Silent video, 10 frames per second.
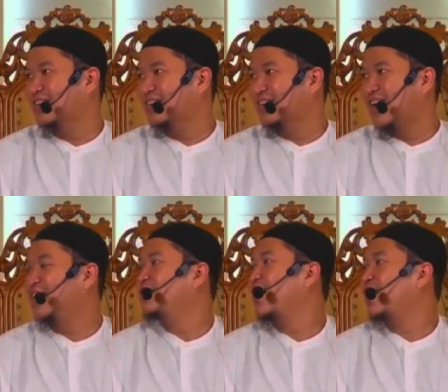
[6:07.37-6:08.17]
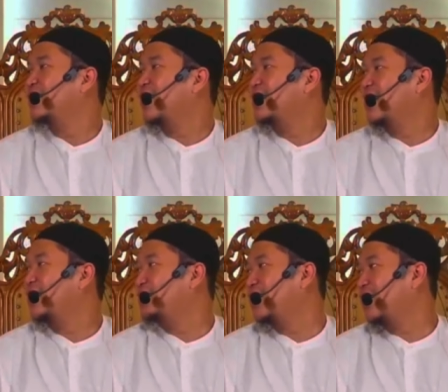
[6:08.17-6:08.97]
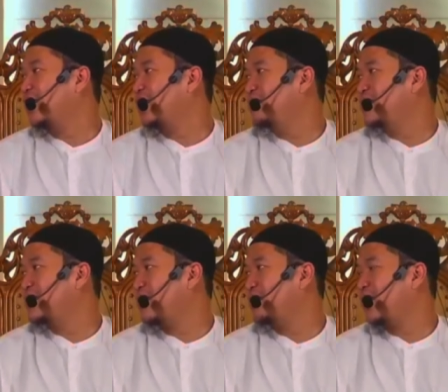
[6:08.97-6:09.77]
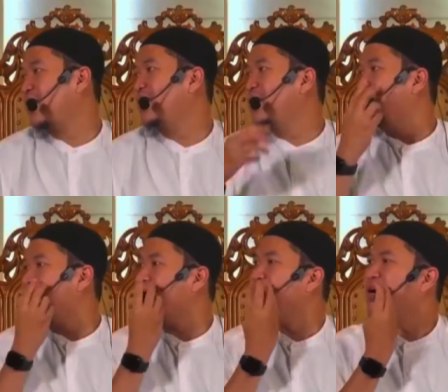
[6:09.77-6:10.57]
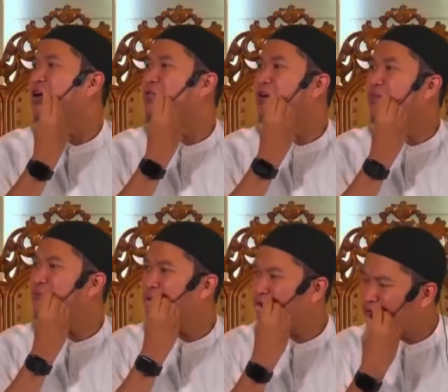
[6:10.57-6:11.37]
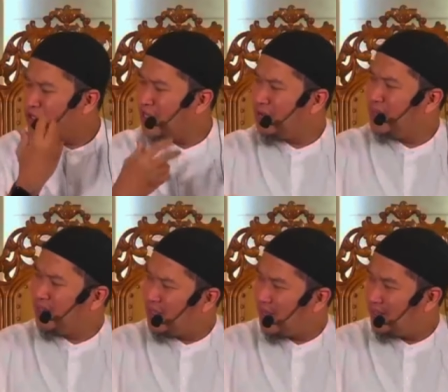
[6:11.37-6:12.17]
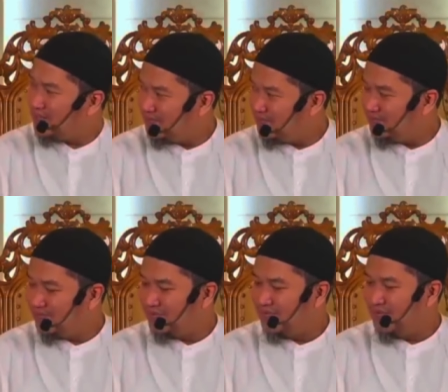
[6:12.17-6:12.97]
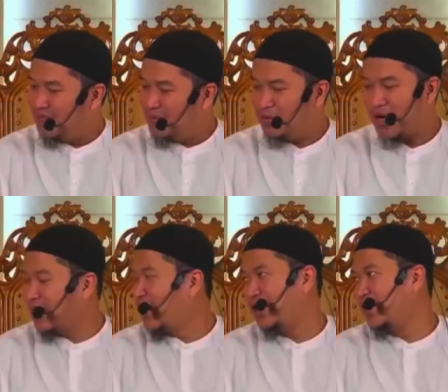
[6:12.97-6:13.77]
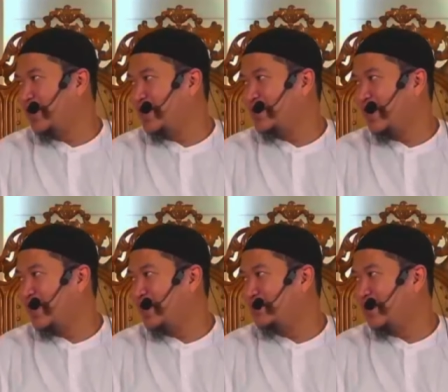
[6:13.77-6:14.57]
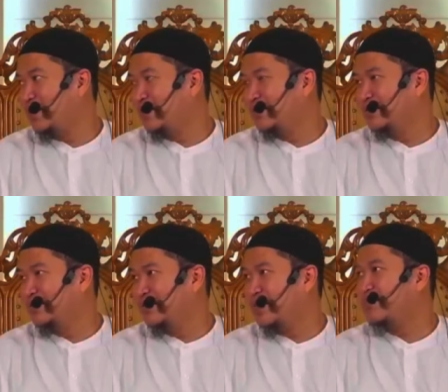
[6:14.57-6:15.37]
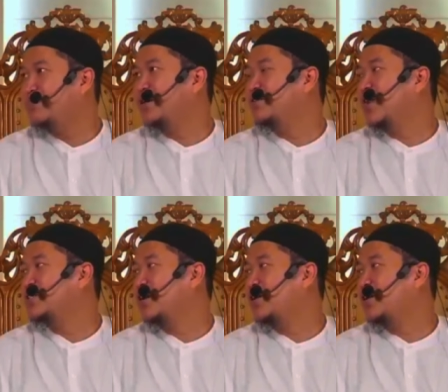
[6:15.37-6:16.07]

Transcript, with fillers: nah itulah kata-kata hikmah yang kita bisa sampaikan kenapa kok orang mukmin itu ujiannya banyak bukan karena Allah tidak sayang tapi begitulah cara Allah